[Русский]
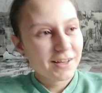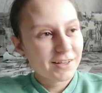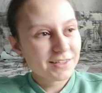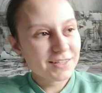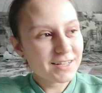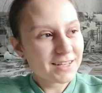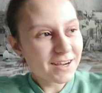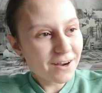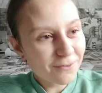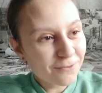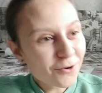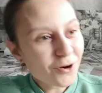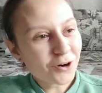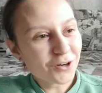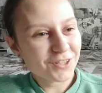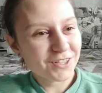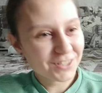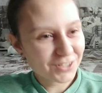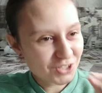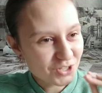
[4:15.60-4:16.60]

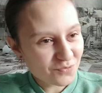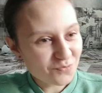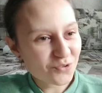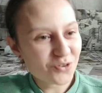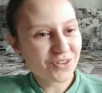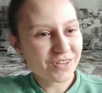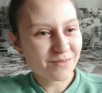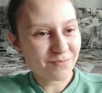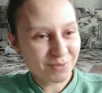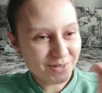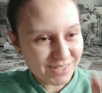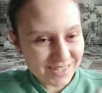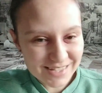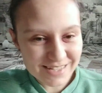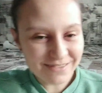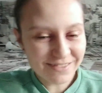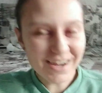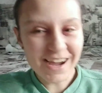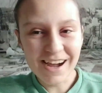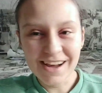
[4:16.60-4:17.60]
никого ни к чему не
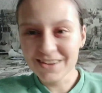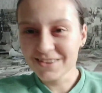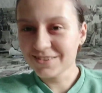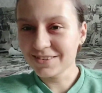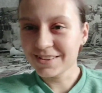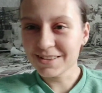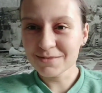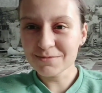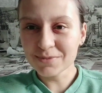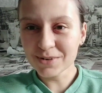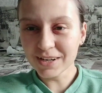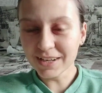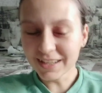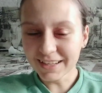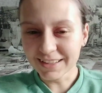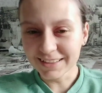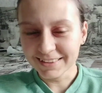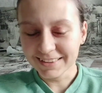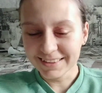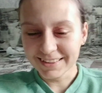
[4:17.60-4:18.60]
призываю, и,
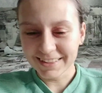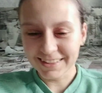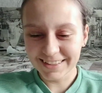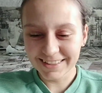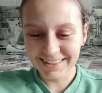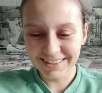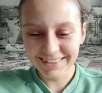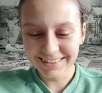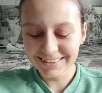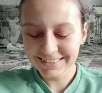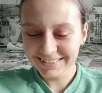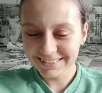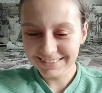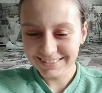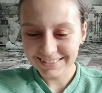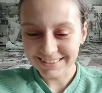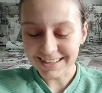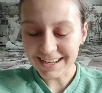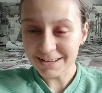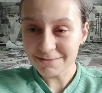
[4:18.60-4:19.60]
блин,
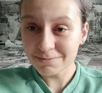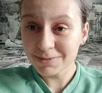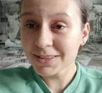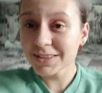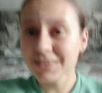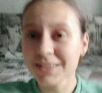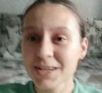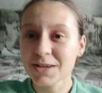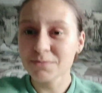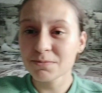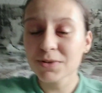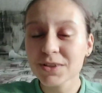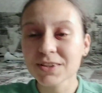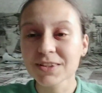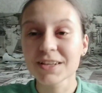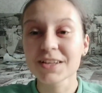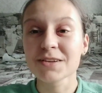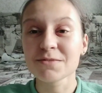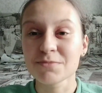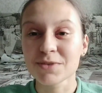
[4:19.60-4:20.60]
обидно,
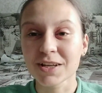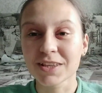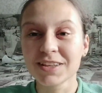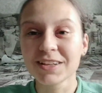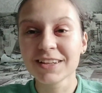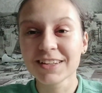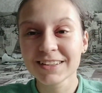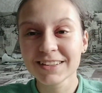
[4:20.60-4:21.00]
обидно, ребят.